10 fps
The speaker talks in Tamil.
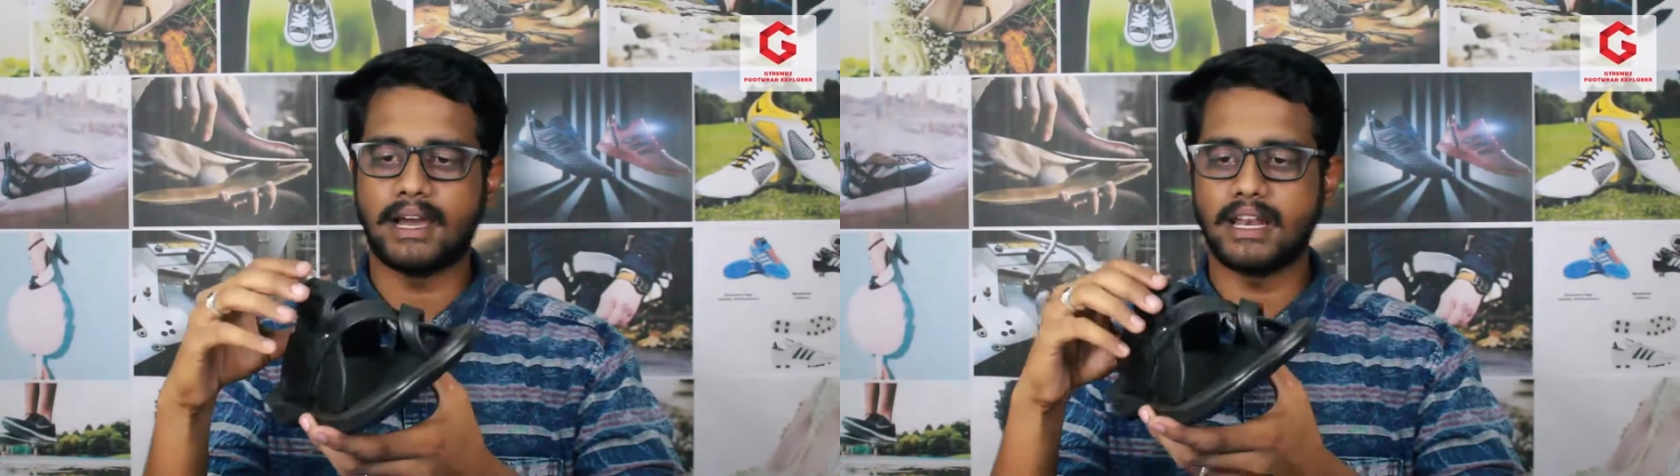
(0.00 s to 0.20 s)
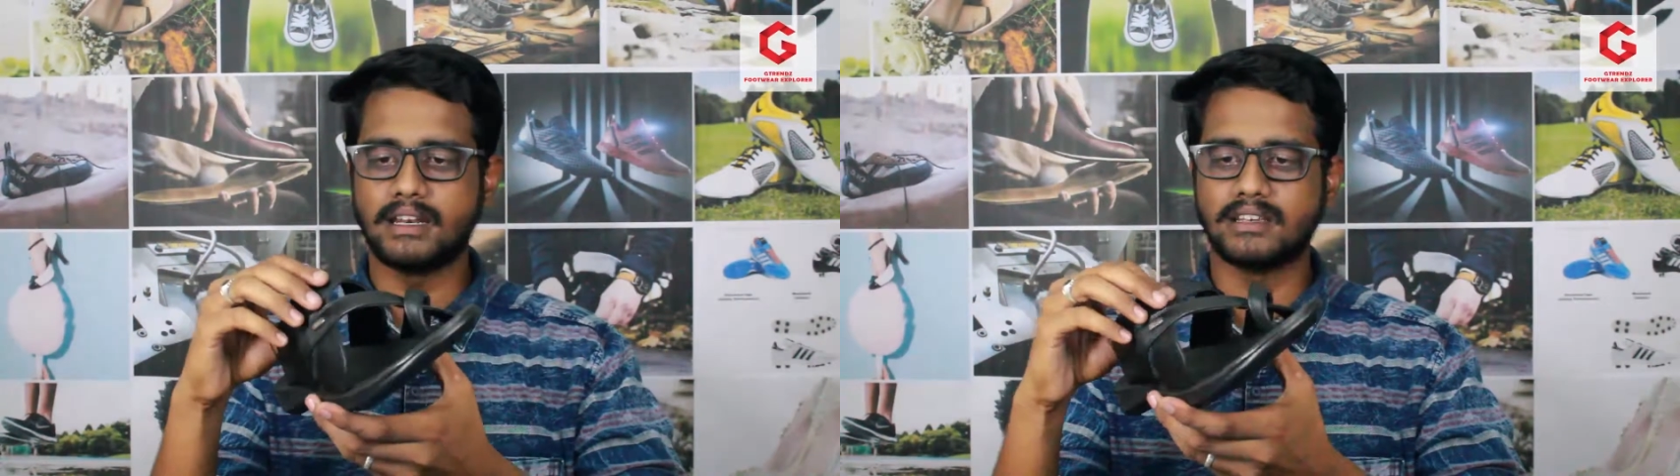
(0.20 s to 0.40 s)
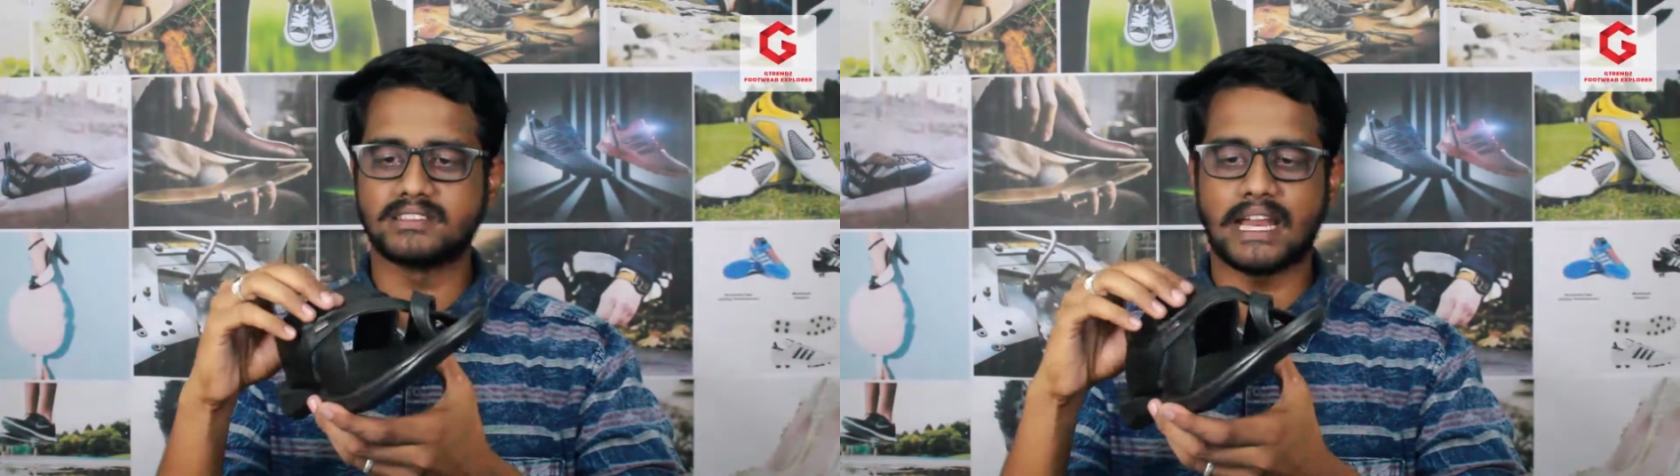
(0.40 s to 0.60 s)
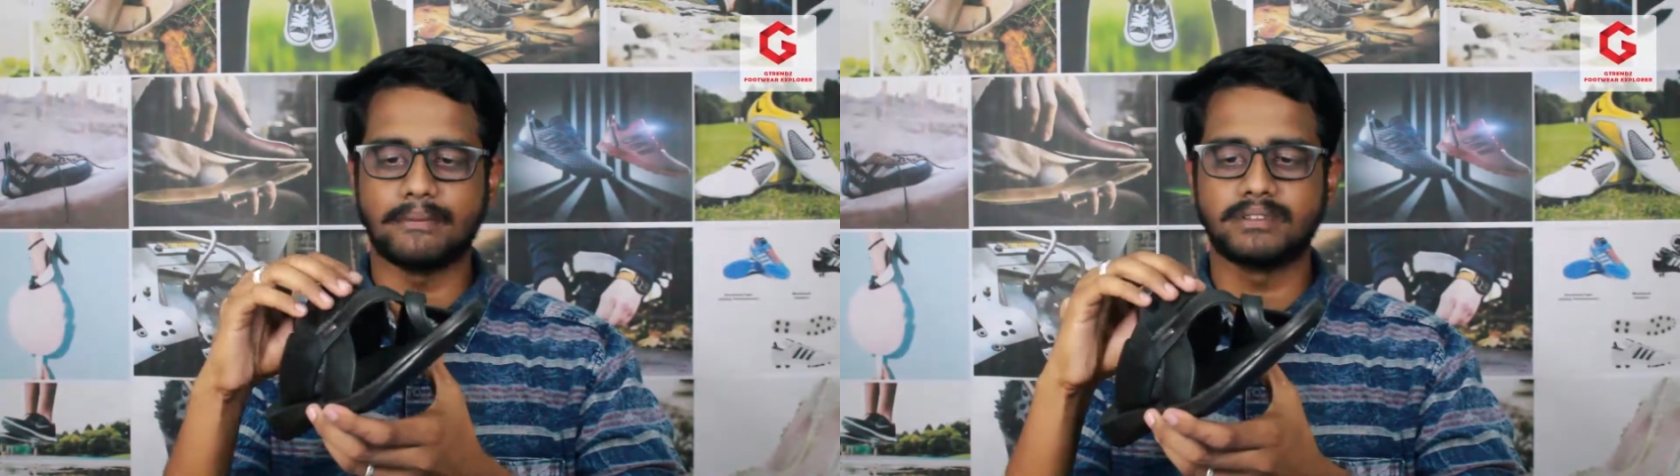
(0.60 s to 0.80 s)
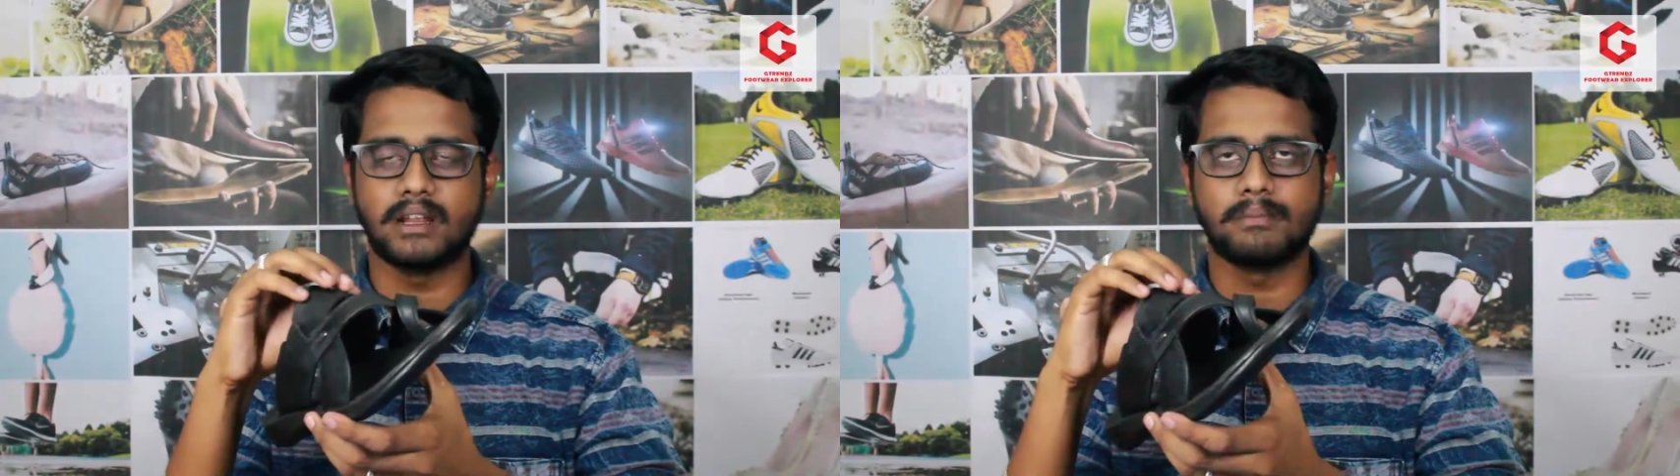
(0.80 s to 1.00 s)
மேலே இருக்க
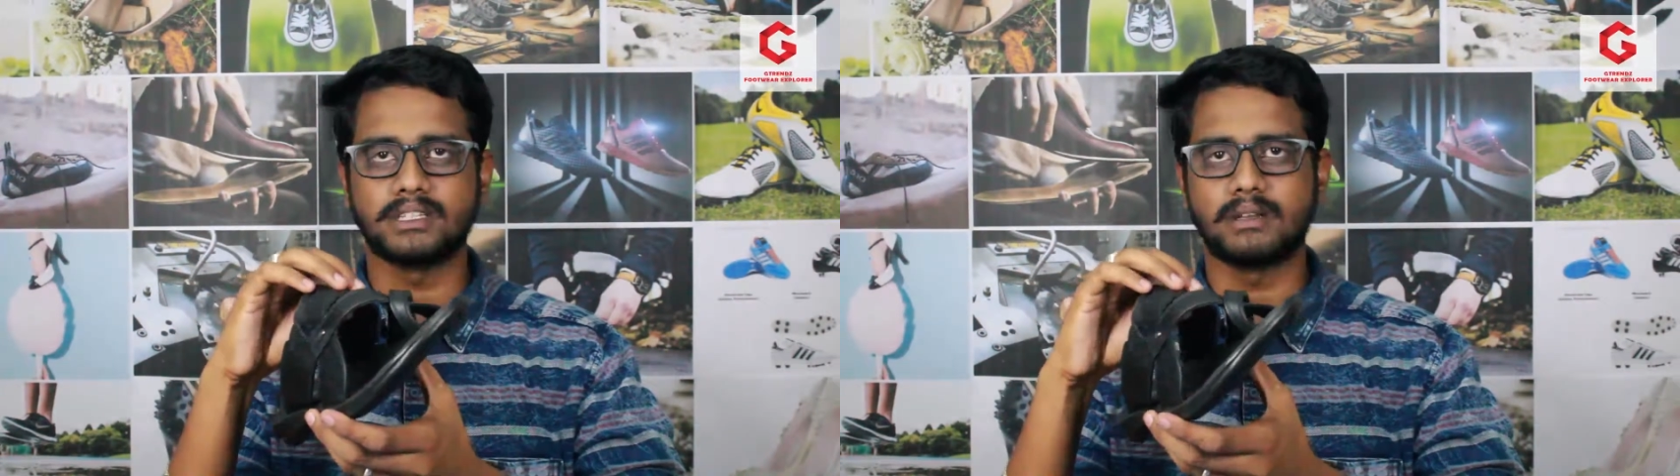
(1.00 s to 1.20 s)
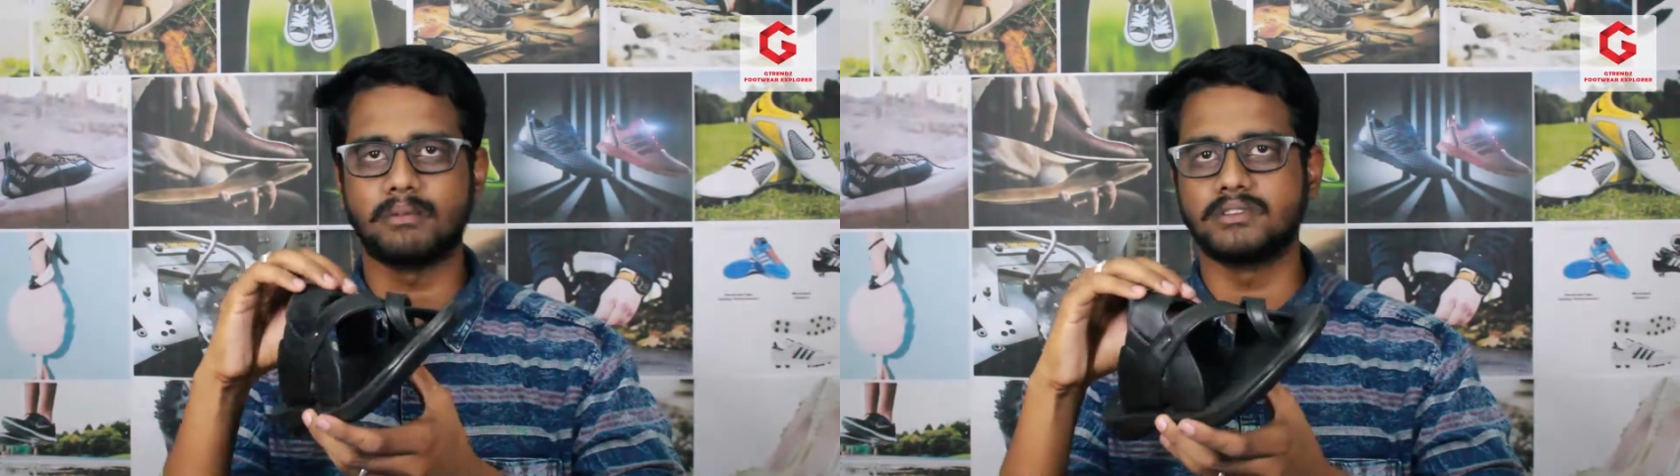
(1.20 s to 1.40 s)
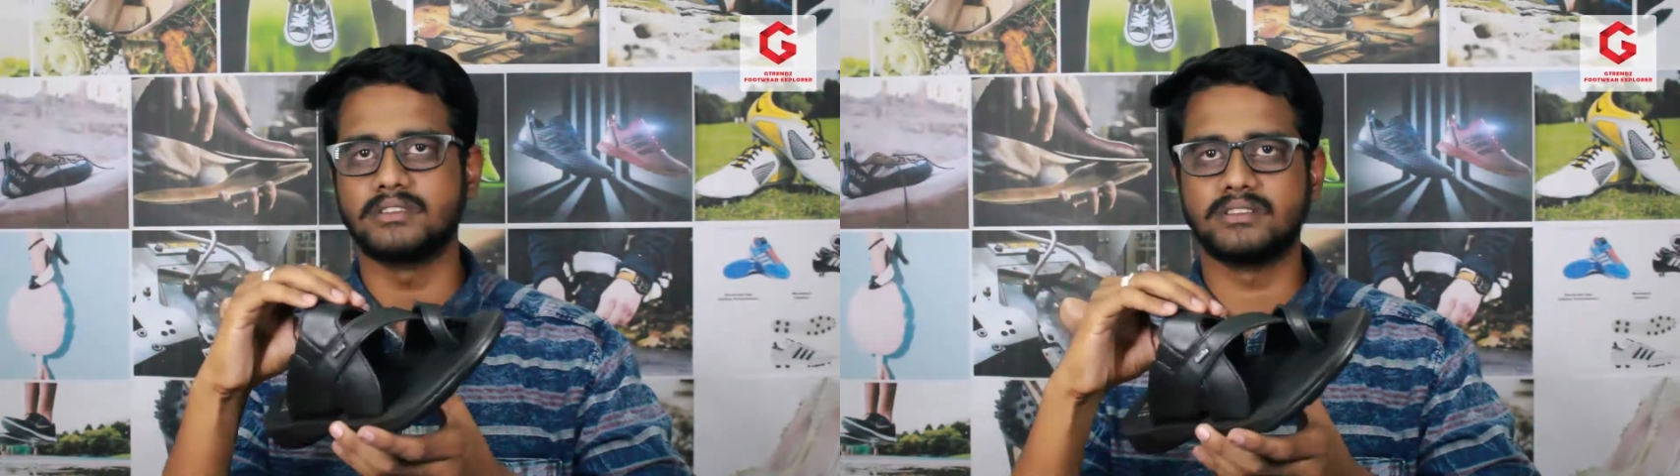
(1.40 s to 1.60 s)
ஸ்ட்ராப்ஸ் எல்லாம் பார்த்தா நமக்கு வந்து